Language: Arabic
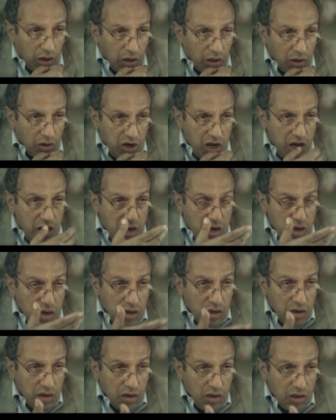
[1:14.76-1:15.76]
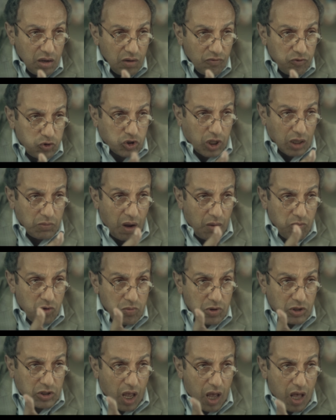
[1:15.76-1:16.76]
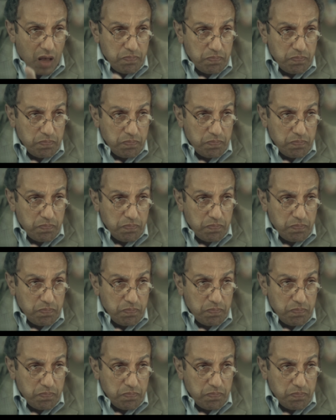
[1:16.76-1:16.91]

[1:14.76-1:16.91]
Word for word: ليه فستان معمول من الذهب